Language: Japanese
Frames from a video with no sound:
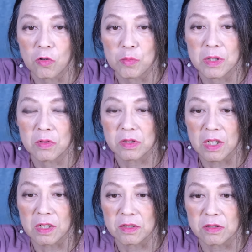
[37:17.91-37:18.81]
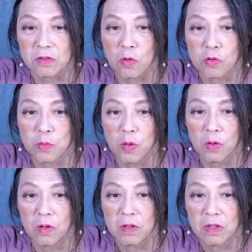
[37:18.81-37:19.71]
国民の生活、国
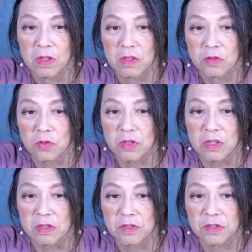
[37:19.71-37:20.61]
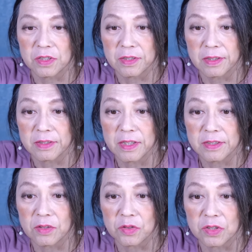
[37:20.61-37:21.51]
防、そして信頼、
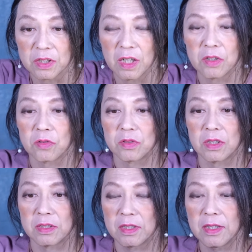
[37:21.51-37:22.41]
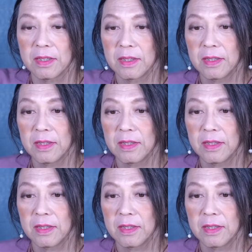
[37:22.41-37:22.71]
政治への信頼のうちですね、